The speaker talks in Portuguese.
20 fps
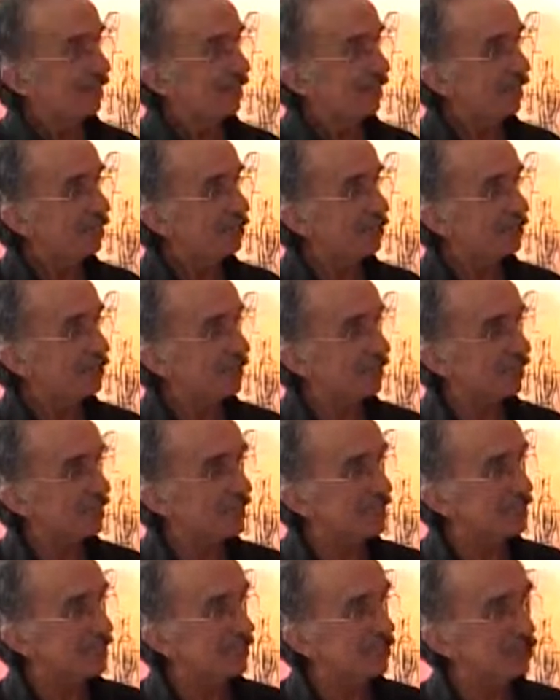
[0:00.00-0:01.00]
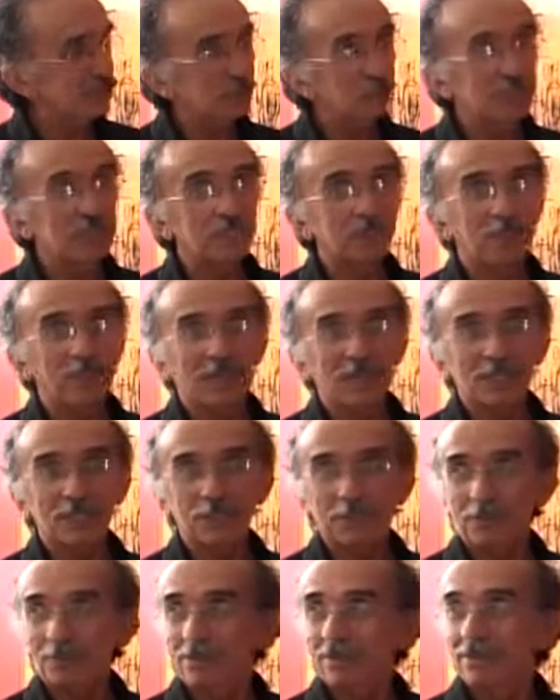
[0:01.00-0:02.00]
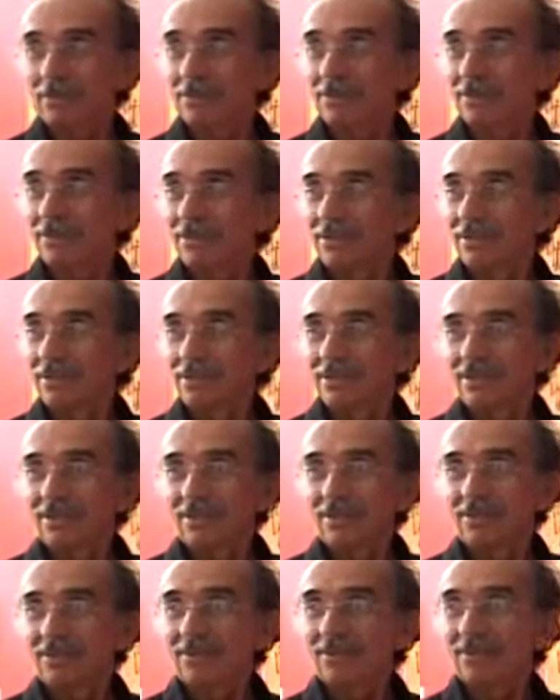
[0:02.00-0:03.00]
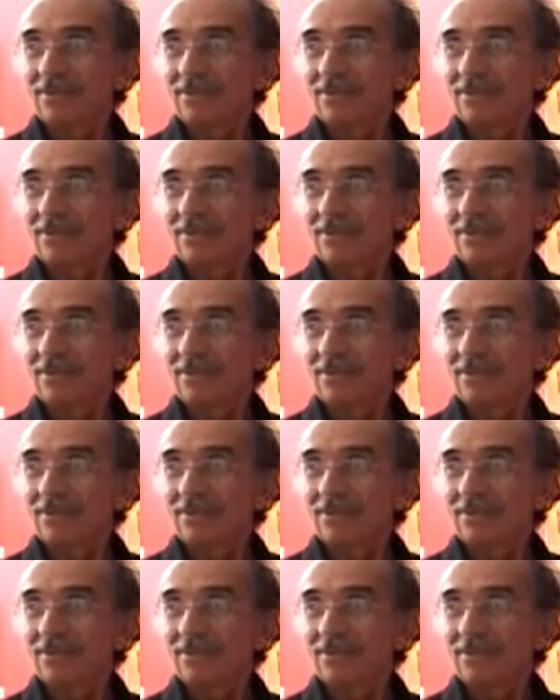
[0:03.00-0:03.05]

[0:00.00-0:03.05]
Uma outra exposição já está marcada para acontecer.